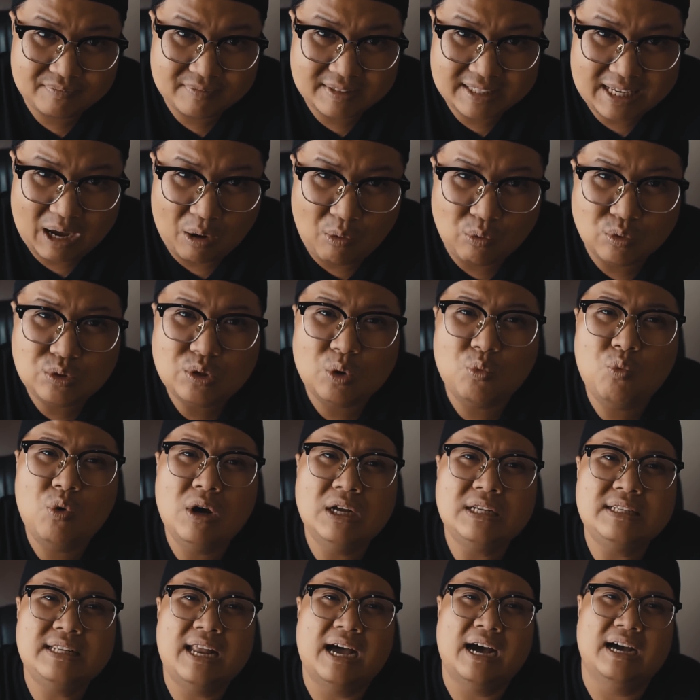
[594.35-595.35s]
nhậu cho
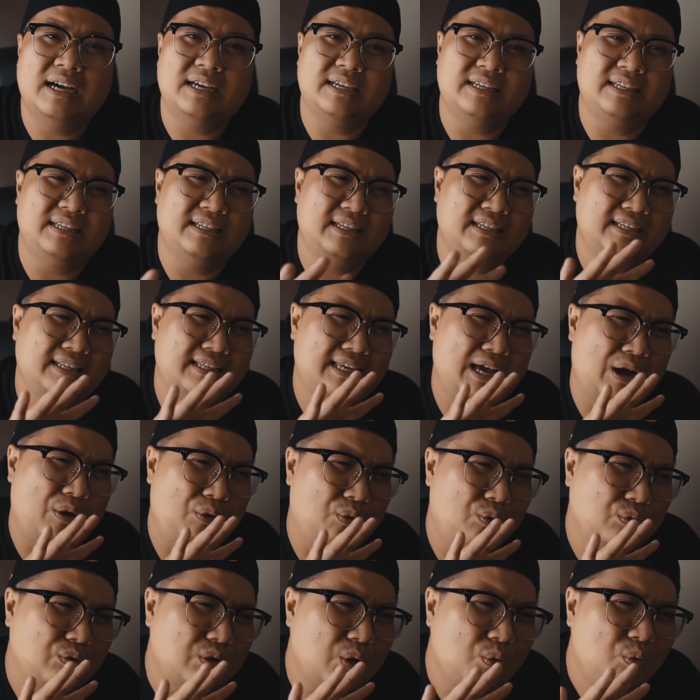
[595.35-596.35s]
quên đời
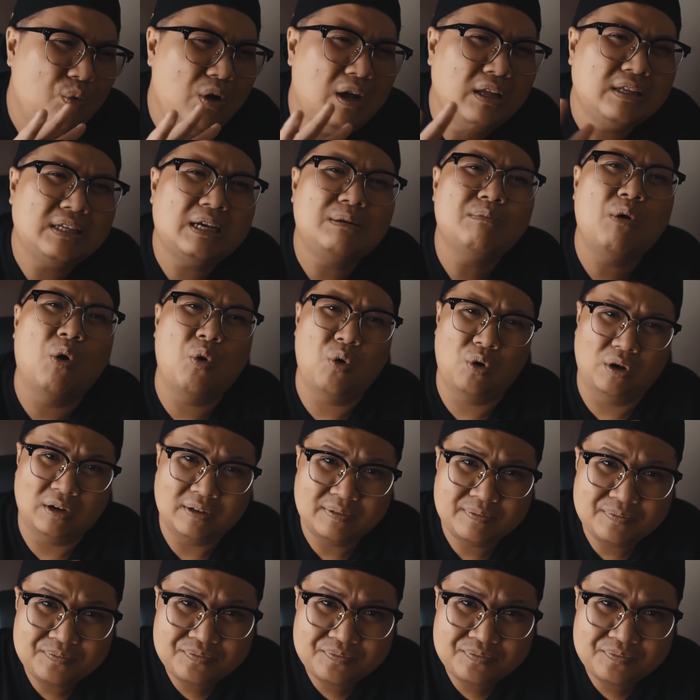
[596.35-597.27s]
nhậu cho quên cái buồn